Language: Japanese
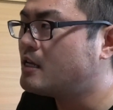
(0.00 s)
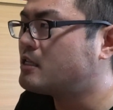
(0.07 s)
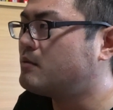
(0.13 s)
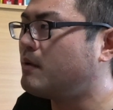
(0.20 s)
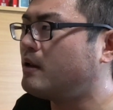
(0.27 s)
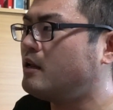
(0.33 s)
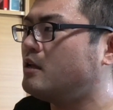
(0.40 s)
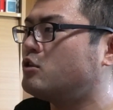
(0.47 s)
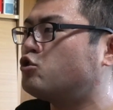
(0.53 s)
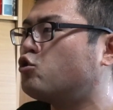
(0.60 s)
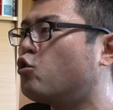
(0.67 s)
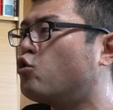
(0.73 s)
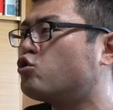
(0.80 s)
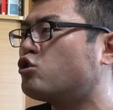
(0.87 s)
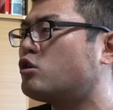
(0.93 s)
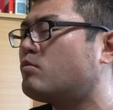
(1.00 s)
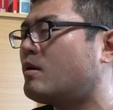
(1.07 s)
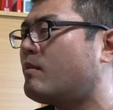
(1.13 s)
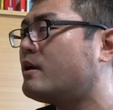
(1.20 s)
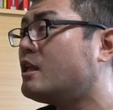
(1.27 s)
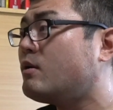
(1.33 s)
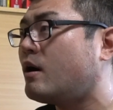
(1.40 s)
つまり、少女の
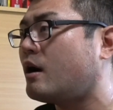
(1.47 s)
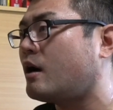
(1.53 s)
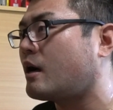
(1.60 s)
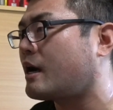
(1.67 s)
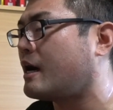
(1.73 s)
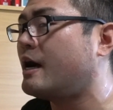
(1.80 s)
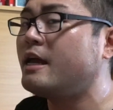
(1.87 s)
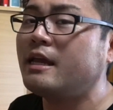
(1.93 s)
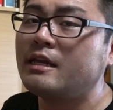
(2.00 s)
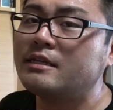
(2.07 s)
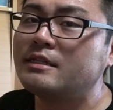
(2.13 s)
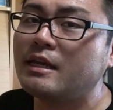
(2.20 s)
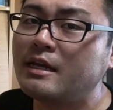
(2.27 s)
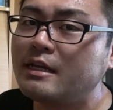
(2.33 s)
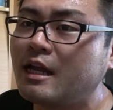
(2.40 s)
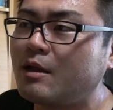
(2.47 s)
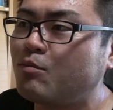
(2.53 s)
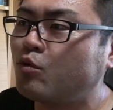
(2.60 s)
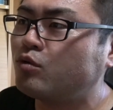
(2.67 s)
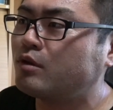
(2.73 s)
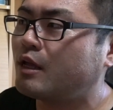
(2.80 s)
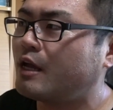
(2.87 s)
ままでは解決できない
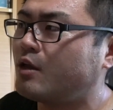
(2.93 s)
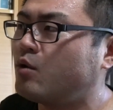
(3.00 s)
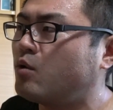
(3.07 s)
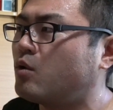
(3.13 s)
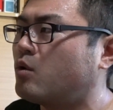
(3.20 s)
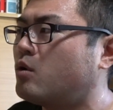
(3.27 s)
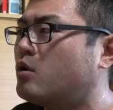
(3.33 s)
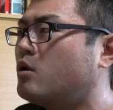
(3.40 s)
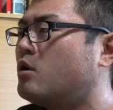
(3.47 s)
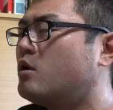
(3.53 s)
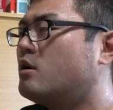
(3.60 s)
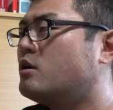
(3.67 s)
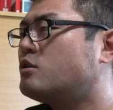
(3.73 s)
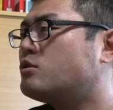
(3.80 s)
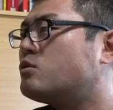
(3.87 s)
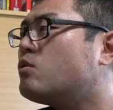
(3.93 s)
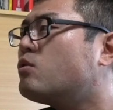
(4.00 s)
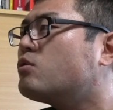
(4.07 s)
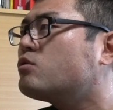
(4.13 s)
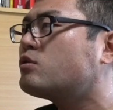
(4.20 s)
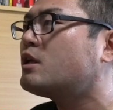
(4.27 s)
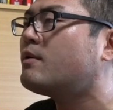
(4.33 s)
問題を、
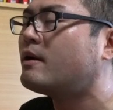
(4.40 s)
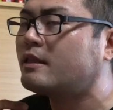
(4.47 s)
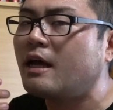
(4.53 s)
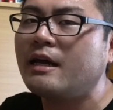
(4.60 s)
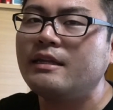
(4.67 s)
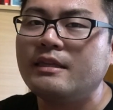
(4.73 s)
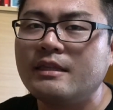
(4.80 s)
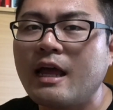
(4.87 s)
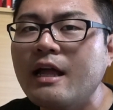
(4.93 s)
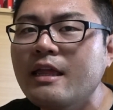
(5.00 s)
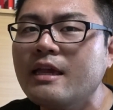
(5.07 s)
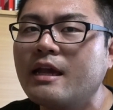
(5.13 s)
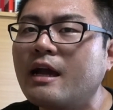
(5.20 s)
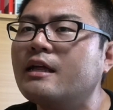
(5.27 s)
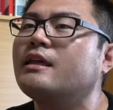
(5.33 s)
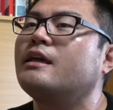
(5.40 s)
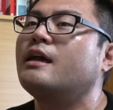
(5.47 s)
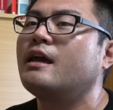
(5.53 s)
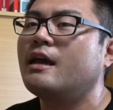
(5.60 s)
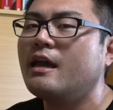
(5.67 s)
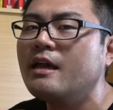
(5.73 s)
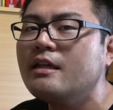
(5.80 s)
少女ではない何かに
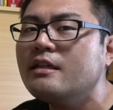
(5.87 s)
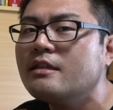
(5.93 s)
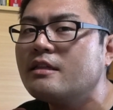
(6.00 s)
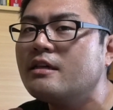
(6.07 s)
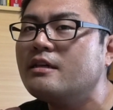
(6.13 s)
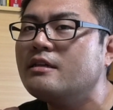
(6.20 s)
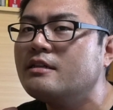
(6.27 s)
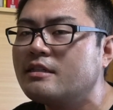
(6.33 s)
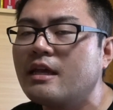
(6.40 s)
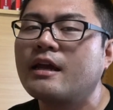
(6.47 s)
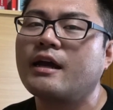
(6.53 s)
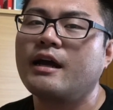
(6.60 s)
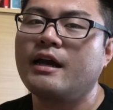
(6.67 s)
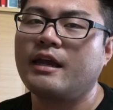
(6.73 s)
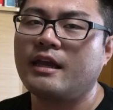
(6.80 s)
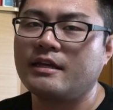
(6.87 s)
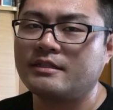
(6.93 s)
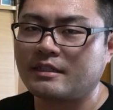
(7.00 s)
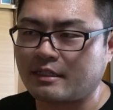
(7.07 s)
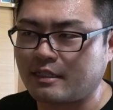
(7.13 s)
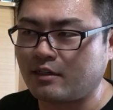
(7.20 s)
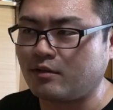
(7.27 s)
変身して解
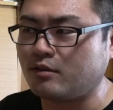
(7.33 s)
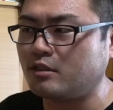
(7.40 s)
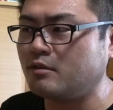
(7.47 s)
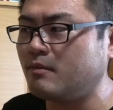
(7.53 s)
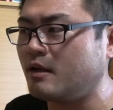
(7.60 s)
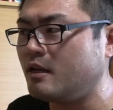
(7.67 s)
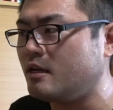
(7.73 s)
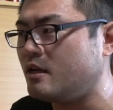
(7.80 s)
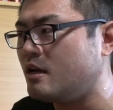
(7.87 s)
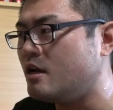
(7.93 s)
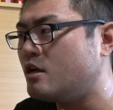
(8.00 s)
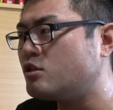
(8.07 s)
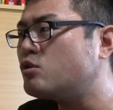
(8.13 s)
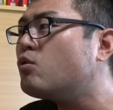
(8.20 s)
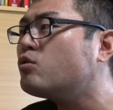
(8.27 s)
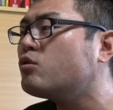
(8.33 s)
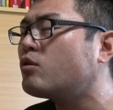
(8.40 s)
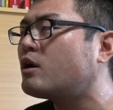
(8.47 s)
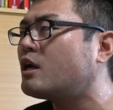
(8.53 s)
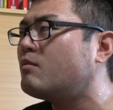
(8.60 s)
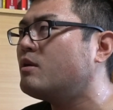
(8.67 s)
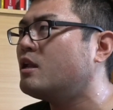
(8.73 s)
決させる。つまり、少女
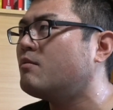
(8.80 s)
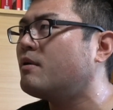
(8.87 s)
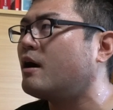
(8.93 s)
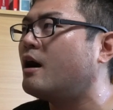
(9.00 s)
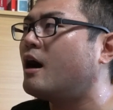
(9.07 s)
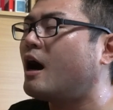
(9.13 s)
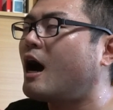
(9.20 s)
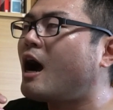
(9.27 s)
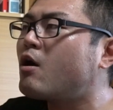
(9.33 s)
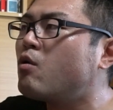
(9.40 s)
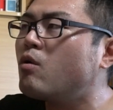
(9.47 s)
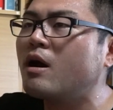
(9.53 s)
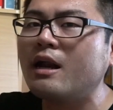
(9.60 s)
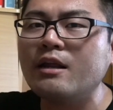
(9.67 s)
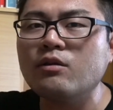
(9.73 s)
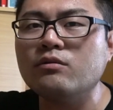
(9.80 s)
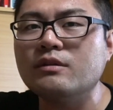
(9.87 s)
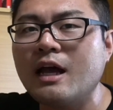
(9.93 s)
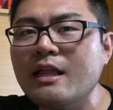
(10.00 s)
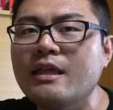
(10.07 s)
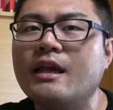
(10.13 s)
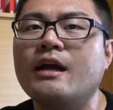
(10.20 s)
から見れば、憧れの
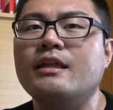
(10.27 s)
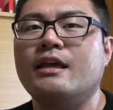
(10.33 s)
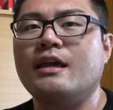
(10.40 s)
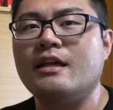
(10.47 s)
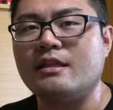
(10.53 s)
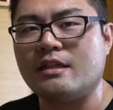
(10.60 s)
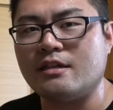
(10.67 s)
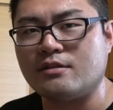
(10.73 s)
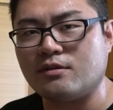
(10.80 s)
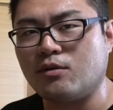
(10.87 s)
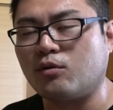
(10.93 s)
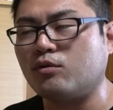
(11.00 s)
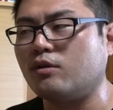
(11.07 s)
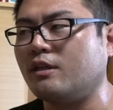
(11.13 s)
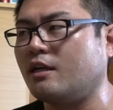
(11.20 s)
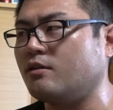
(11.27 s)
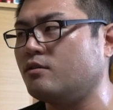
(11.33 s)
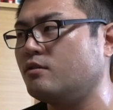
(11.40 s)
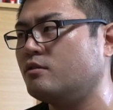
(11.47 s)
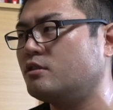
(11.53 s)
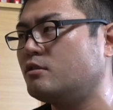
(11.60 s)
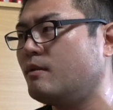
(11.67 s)
何かに変身することにな
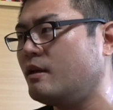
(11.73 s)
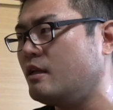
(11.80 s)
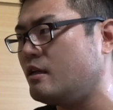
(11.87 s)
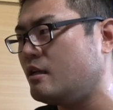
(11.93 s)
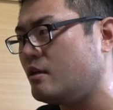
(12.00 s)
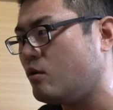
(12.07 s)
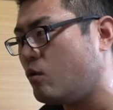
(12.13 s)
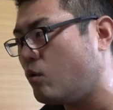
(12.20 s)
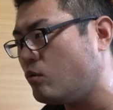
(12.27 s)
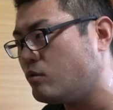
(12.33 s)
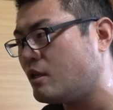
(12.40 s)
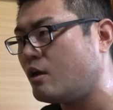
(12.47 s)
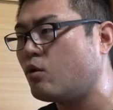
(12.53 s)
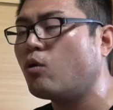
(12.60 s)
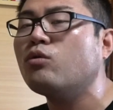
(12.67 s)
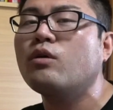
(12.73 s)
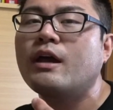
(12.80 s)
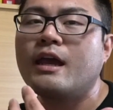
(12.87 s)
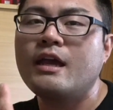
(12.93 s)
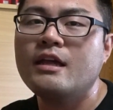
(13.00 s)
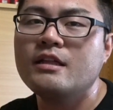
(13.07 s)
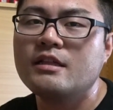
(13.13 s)
る。つまり、女の子の
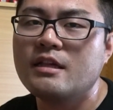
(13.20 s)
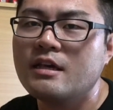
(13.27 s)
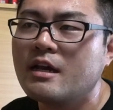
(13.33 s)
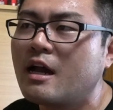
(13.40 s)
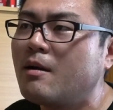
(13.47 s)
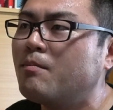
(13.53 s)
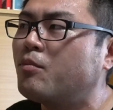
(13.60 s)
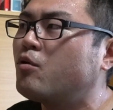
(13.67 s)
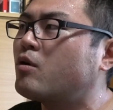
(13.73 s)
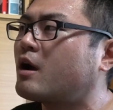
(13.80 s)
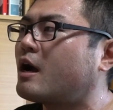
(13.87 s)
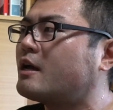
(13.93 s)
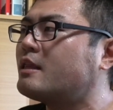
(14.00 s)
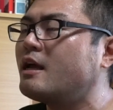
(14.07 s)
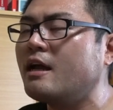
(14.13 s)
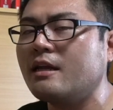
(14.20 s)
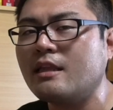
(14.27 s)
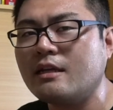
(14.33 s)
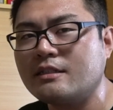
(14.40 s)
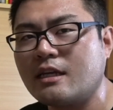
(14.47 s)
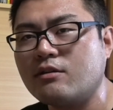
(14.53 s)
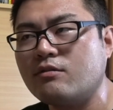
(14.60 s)
変身願望を叶え
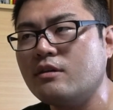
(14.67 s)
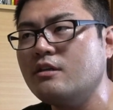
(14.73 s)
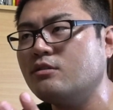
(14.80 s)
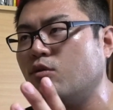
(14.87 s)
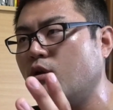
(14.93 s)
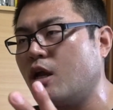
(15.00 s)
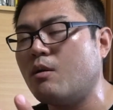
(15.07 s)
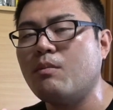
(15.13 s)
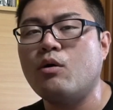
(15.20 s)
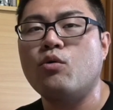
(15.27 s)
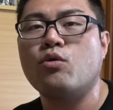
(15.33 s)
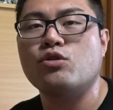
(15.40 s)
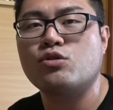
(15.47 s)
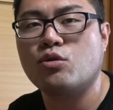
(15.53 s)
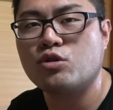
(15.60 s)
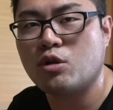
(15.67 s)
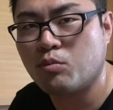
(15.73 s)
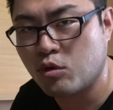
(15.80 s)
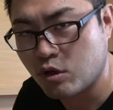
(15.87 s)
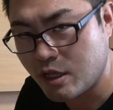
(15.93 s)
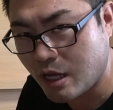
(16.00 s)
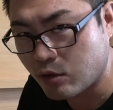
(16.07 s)
た作品、それが魔法少女
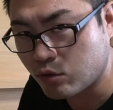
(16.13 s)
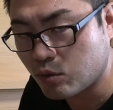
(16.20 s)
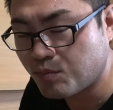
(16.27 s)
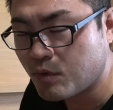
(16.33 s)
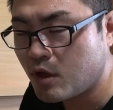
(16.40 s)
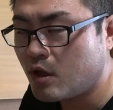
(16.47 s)
ものであると